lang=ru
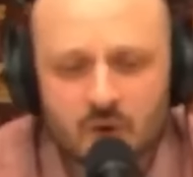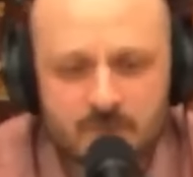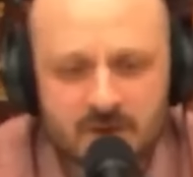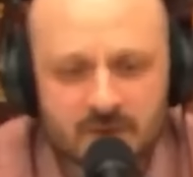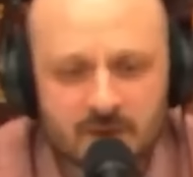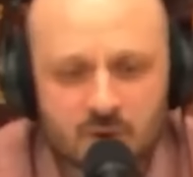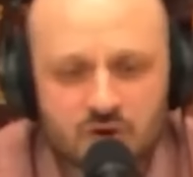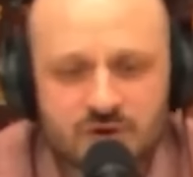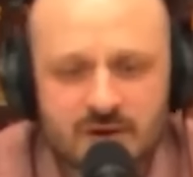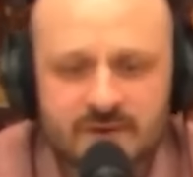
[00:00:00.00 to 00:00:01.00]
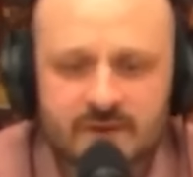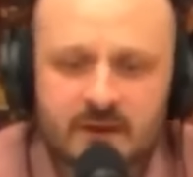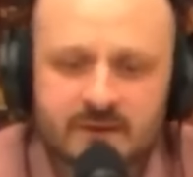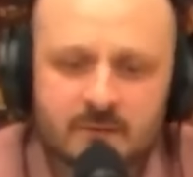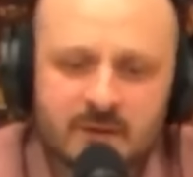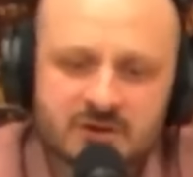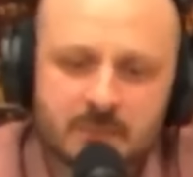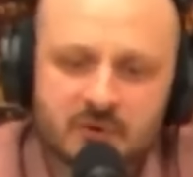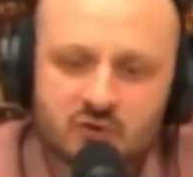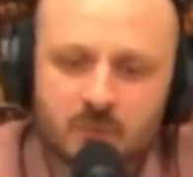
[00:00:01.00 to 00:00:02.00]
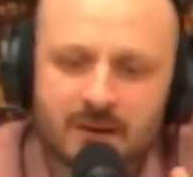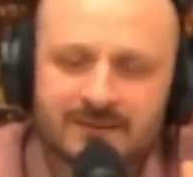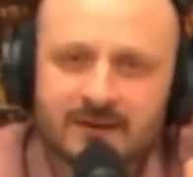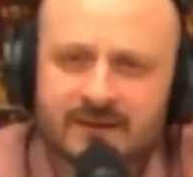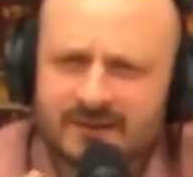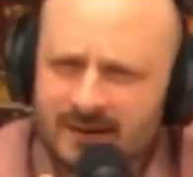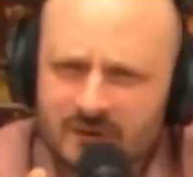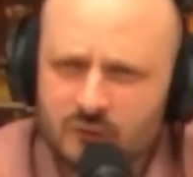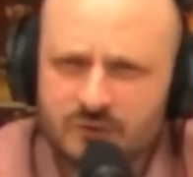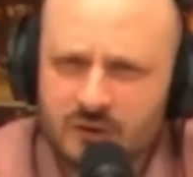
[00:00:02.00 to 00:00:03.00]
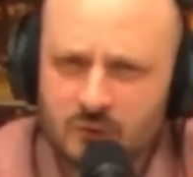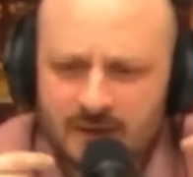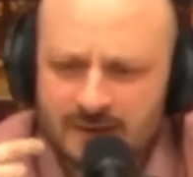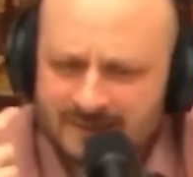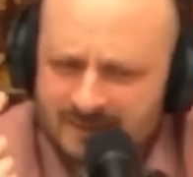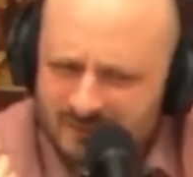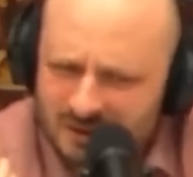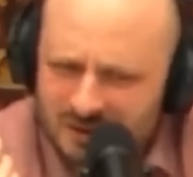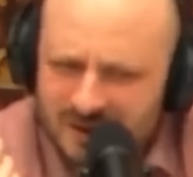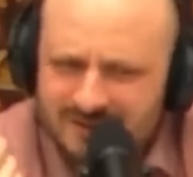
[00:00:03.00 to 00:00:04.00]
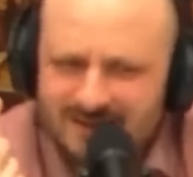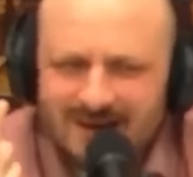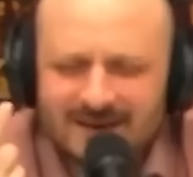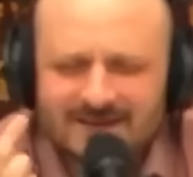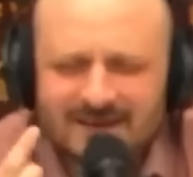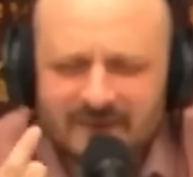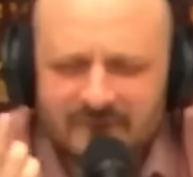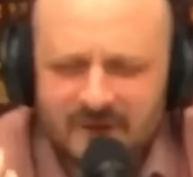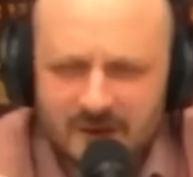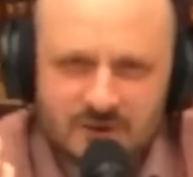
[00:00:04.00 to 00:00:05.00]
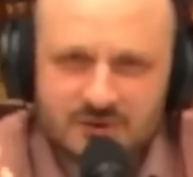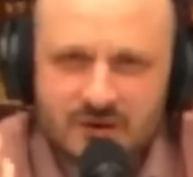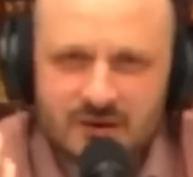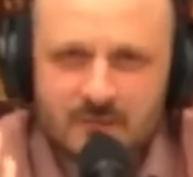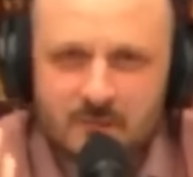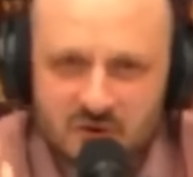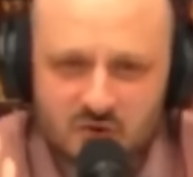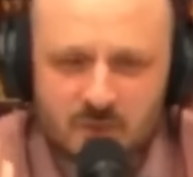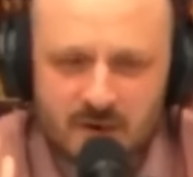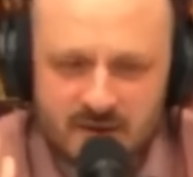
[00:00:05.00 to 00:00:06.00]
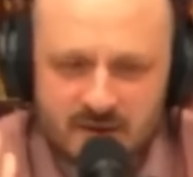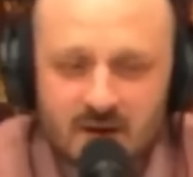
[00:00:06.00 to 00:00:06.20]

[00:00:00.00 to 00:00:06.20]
первый рабочий день Сергей Забашта приступает сразу к делу. Совершает откровеннейшее преступление.